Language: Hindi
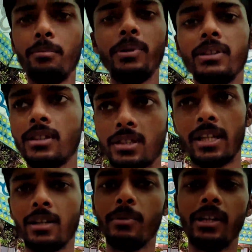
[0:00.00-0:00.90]
है अब भी जस्ट
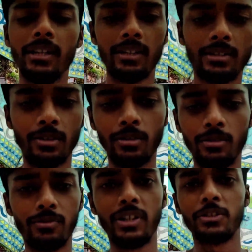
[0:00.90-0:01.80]
आया बेकरी से तो
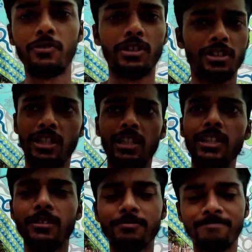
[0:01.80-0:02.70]
फ्रेश फ्रेश ले
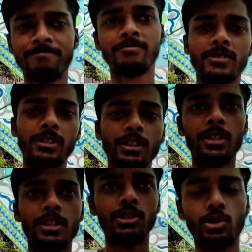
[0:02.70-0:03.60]
लिया
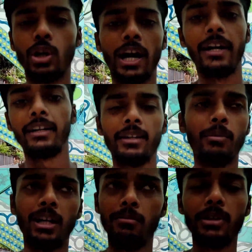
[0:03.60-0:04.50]
वो तो खाएंगे
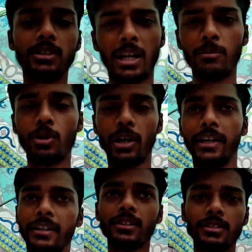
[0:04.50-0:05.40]
बाद में शाम को
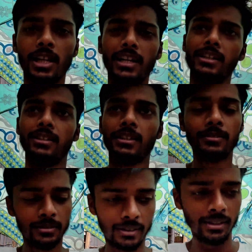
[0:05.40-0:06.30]
खाएंगे चाय के साथ
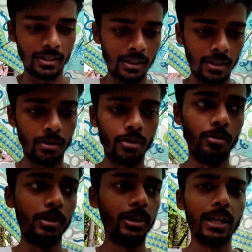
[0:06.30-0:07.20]
तो
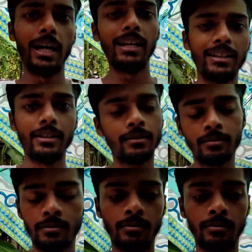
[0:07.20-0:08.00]
अभी नहा लेते हैं